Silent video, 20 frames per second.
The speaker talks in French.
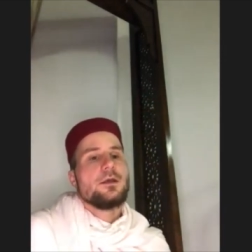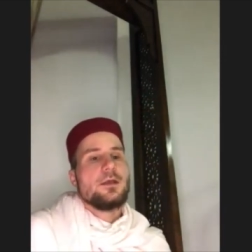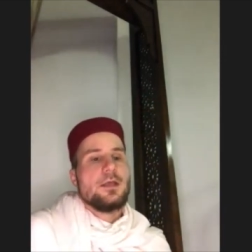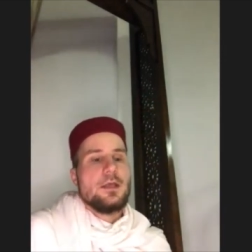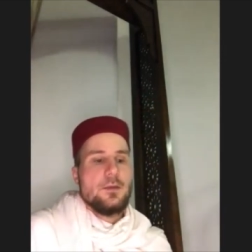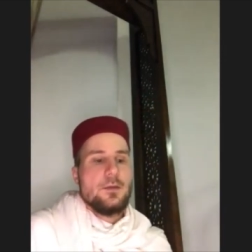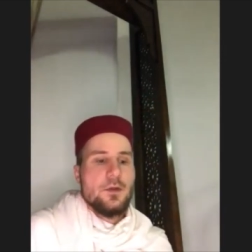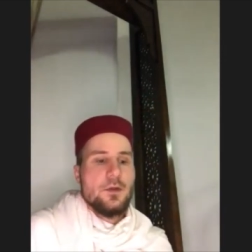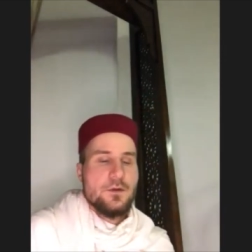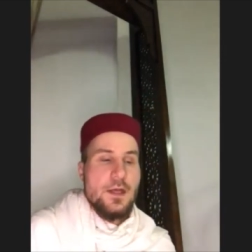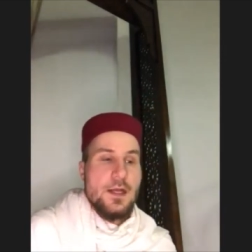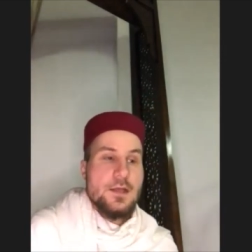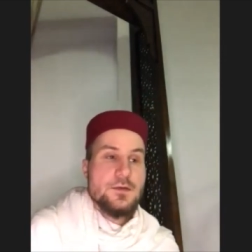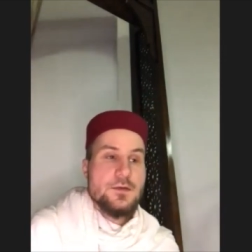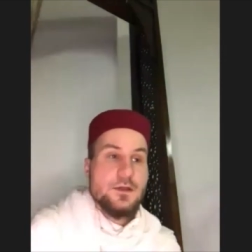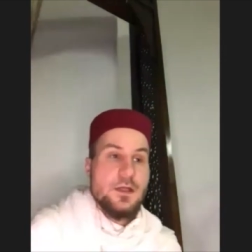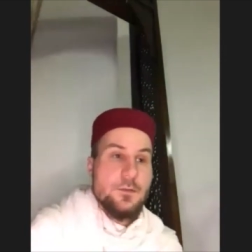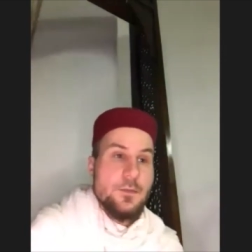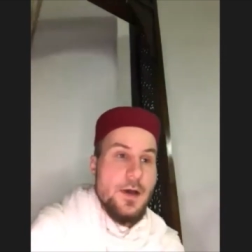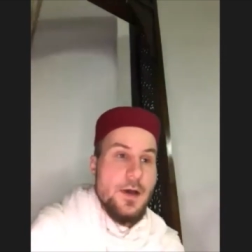Et dans ce cas-là, ça
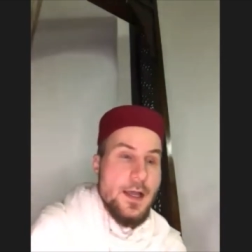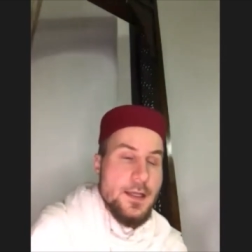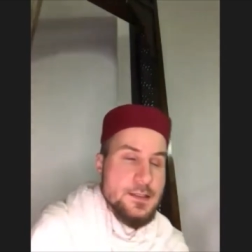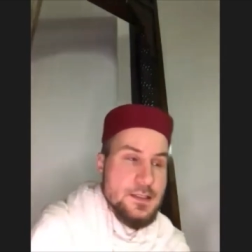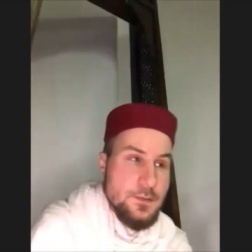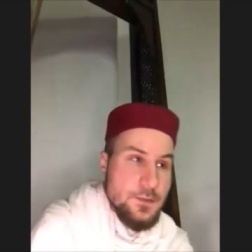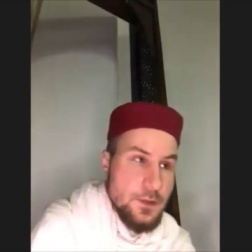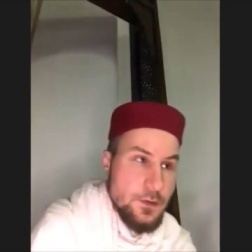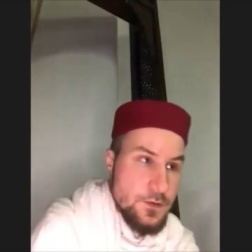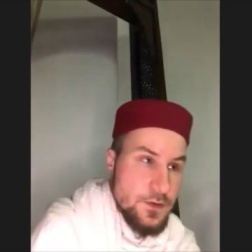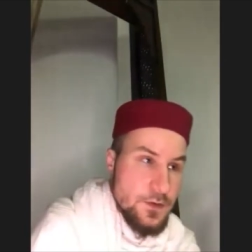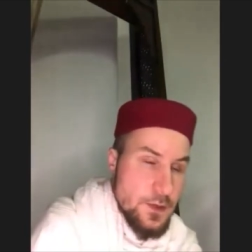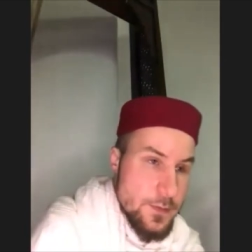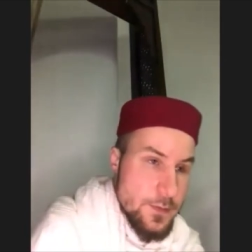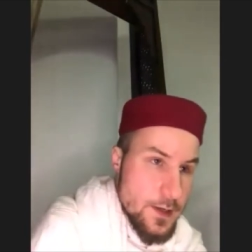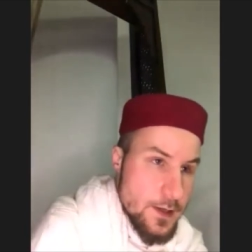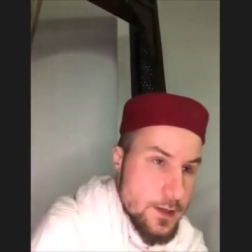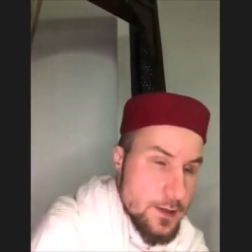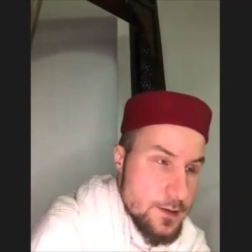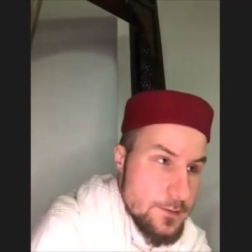n'est pas accepté de sa
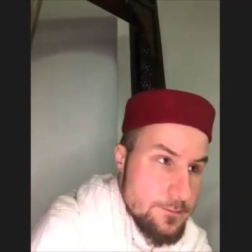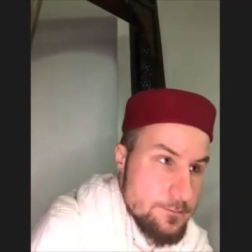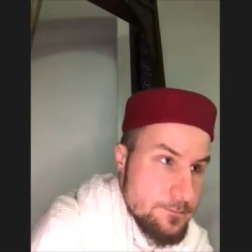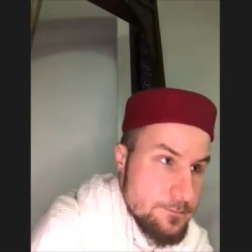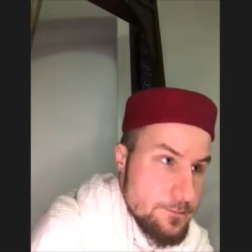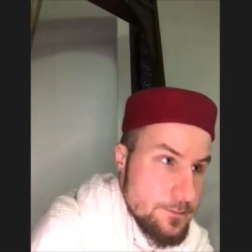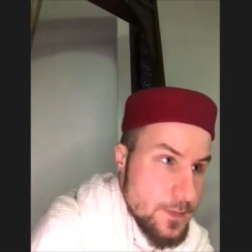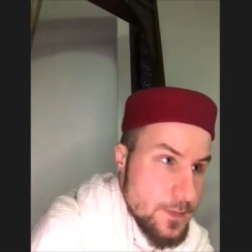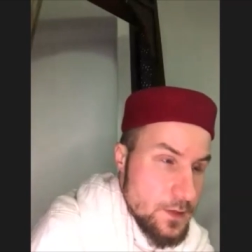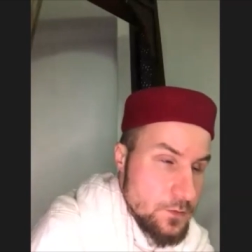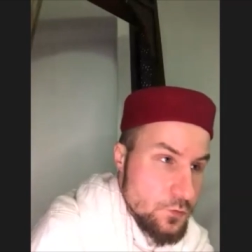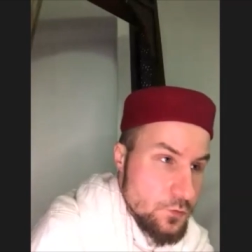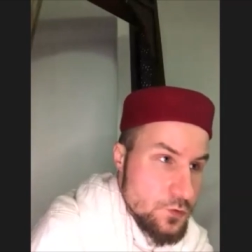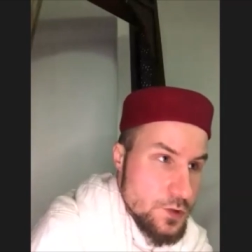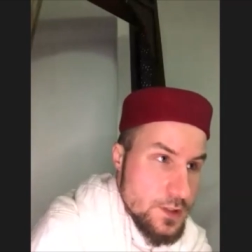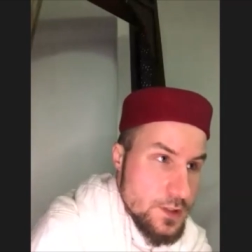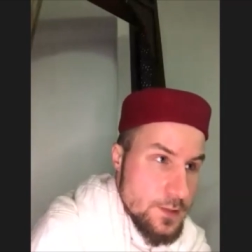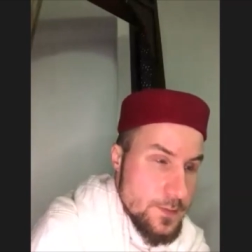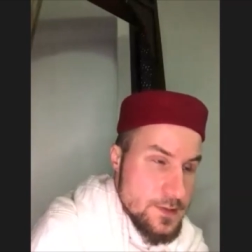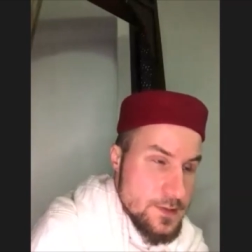part. Son
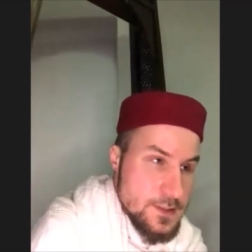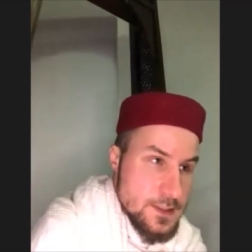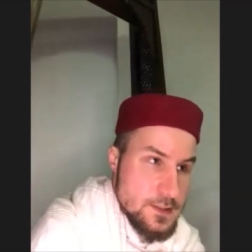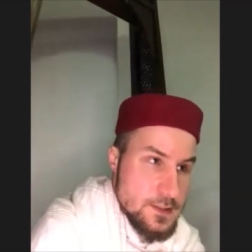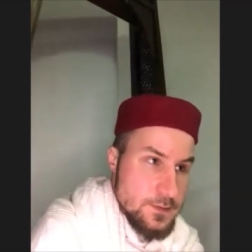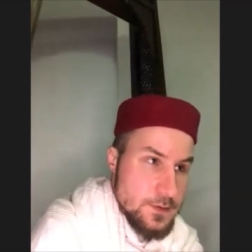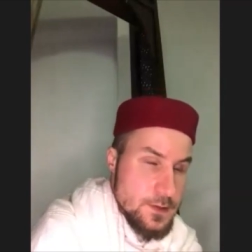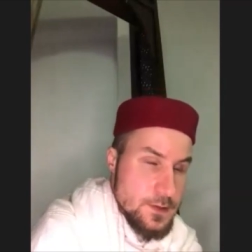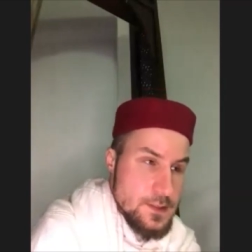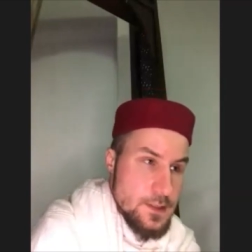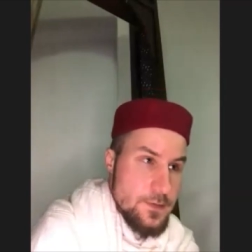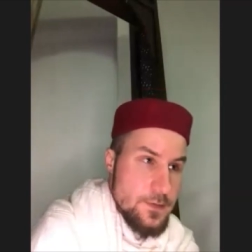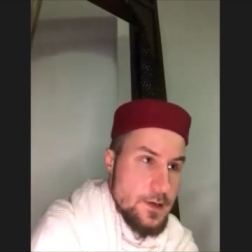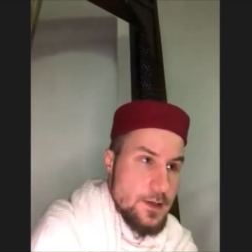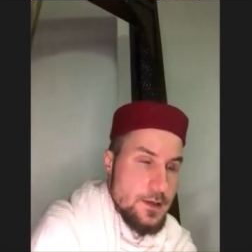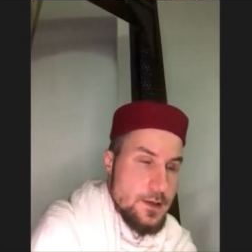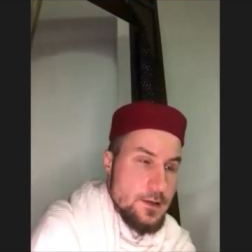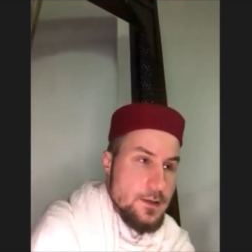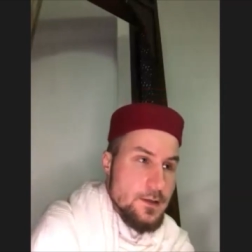jeûne n'est pas accepté de sa part.